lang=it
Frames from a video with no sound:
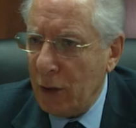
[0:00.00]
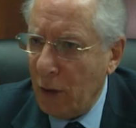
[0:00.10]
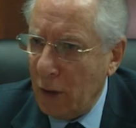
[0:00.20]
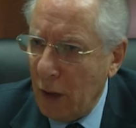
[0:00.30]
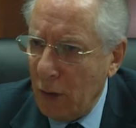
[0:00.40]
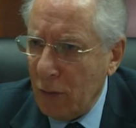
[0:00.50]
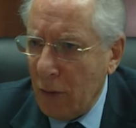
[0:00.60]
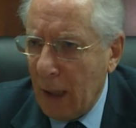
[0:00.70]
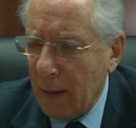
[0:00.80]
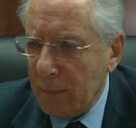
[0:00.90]
nodi
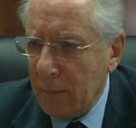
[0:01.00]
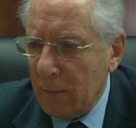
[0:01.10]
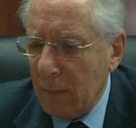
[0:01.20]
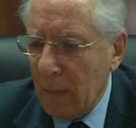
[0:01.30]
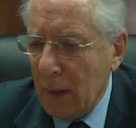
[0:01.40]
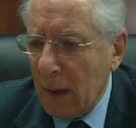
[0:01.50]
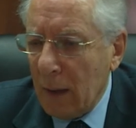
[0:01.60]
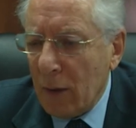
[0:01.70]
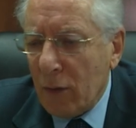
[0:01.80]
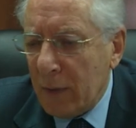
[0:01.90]
all'ora,
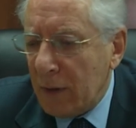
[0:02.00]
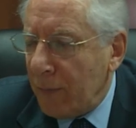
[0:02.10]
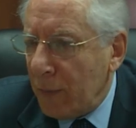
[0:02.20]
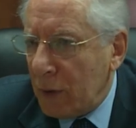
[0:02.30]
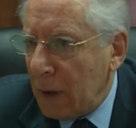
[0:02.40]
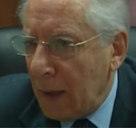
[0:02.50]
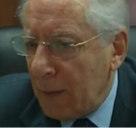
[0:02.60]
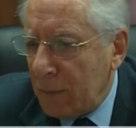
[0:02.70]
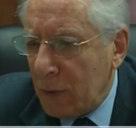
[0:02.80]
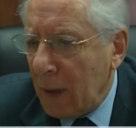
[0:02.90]
come se
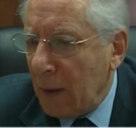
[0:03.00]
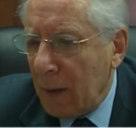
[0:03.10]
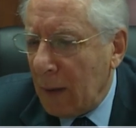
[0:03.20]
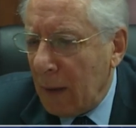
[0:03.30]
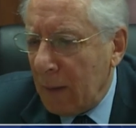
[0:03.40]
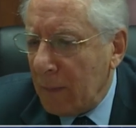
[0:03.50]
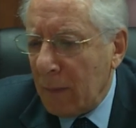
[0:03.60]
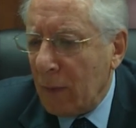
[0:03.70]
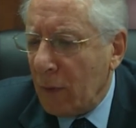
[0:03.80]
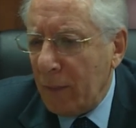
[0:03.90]
fosse, cioè, ehm,
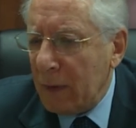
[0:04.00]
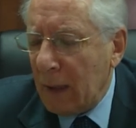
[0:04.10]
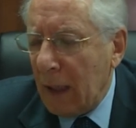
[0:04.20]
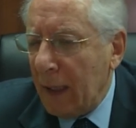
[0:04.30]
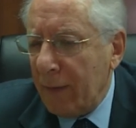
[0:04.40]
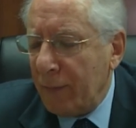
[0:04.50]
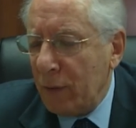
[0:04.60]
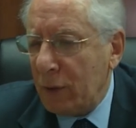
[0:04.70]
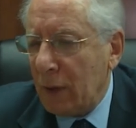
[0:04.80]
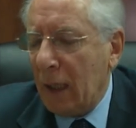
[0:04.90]
come se lei
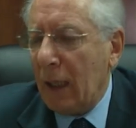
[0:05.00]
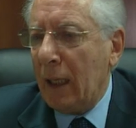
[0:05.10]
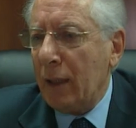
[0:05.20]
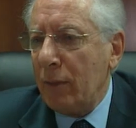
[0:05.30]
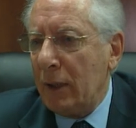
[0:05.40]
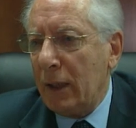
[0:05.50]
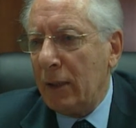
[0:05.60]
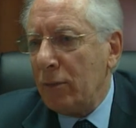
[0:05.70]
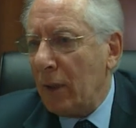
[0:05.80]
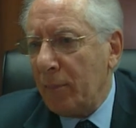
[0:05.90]
fosse alla guida
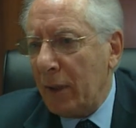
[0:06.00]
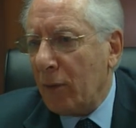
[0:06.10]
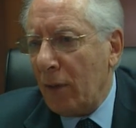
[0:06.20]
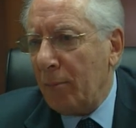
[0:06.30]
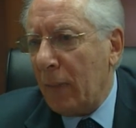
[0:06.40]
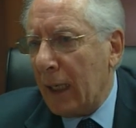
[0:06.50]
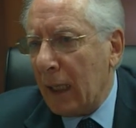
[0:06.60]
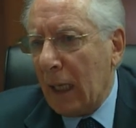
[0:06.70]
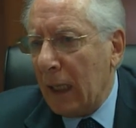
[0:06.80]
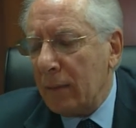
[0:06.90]
di una piccola
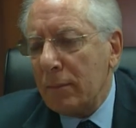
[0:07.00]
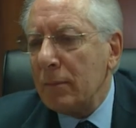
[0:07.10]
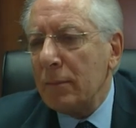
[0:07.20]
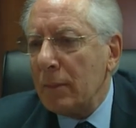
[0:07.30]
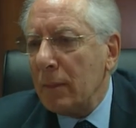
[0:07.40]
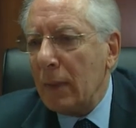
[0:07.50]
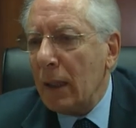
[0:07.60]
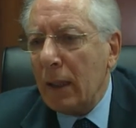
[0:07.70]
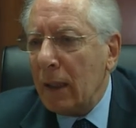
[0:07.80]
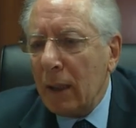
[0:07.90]
barca
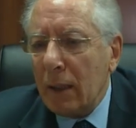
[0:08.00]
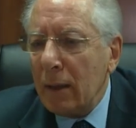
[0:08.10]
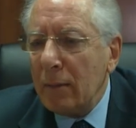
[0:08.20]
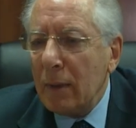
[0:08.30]
e